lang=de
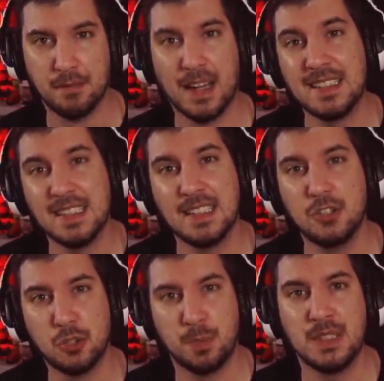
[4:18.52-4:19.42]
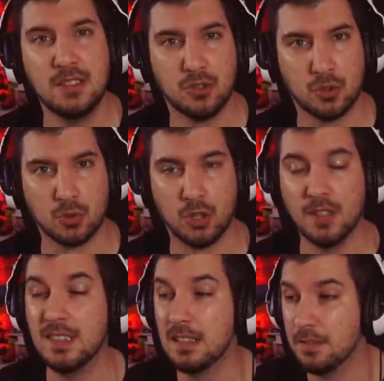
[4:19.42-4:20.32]
weiterhin spielen zu
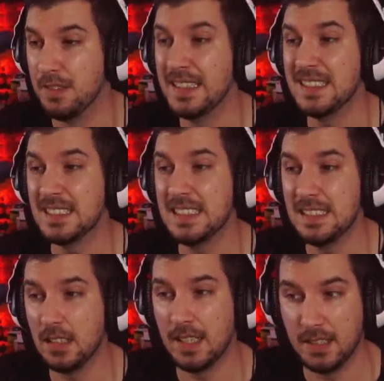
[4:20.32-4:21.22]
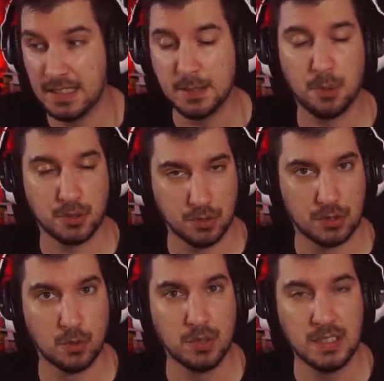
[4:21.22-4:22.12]
können, wenn sich äh, Xbox und
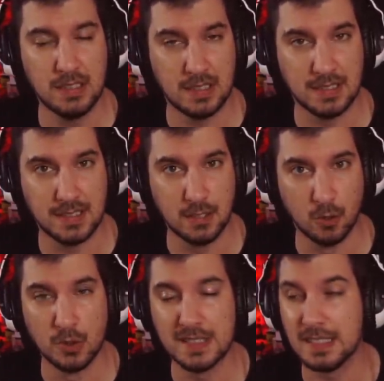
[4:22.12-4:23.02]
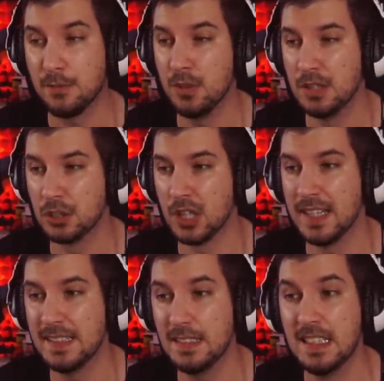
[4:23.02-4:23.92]
Sony, die CEOs, dafür
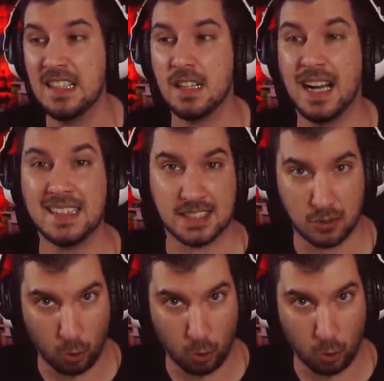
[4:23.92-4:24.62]
entscheiden, als